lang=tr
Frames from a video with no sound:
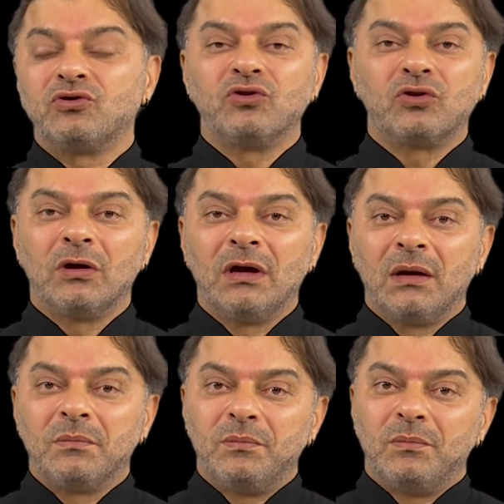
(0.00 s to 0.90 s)
Çünkü
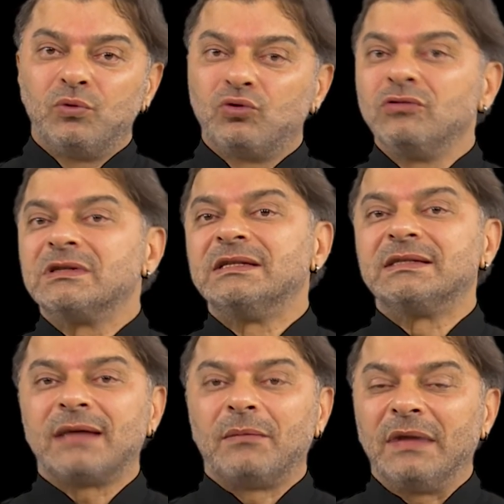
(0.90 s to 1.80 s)
bütün
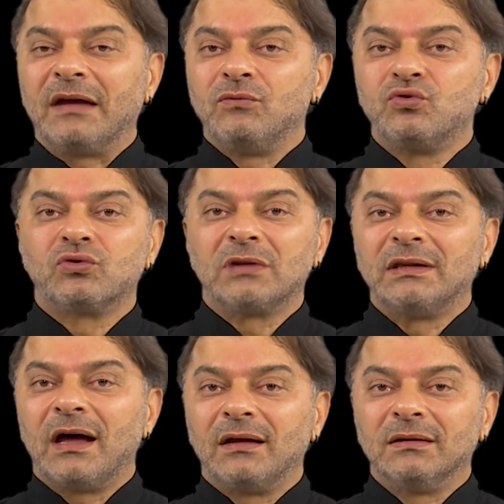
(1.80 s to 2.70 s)
sistemler,
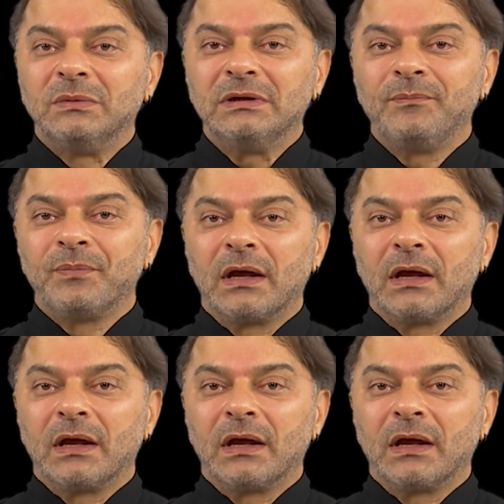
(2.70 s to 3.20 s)
vücutta dağılımı